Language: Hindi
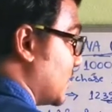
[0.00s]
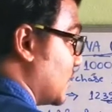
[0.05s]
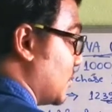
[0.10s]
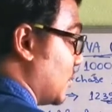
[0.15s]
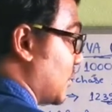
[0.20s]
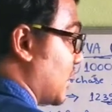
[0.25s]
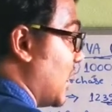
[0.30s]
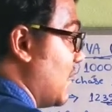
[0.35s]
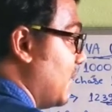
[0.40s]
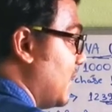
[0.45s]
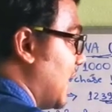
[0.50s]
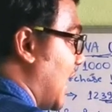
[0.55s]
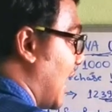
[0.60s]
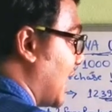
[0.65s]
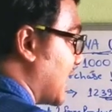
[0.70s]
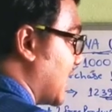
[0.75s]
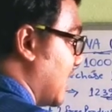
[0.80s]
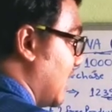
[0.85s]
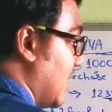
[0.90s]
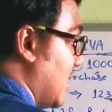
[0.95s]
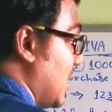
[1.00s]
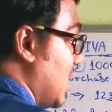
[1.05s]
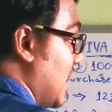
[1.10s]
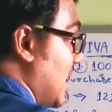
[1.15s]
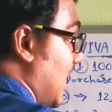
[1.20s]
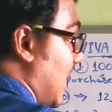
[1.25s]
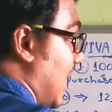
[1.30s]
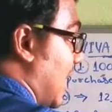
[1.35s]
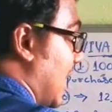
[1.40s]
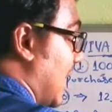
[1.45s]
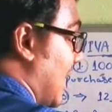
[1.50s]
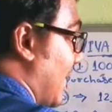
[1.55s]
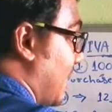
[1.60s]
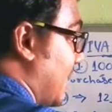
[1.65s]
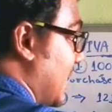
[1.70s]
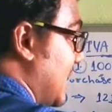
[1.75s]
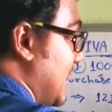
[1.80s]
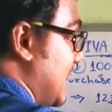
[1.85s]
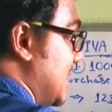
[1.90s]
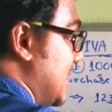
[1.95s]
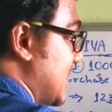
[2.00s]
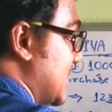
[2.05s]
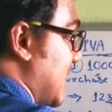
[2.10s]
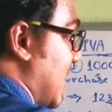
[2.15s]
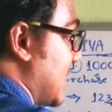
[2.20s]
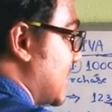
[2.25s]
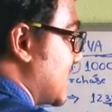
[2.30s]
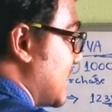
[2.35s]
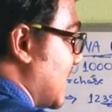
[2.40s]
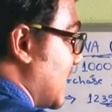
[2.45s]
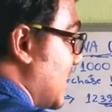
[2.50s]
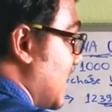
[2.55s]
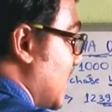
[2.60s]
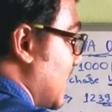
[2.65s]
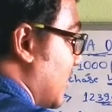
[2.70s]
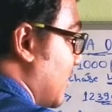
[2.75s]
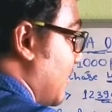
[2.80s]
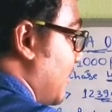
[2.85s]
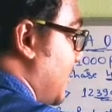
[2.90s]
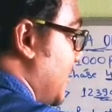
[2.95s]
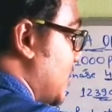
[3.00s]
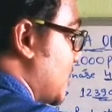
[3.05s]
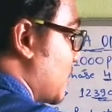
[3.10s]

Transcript: टोटल मिला के अगर आपके नीचे साइड से 20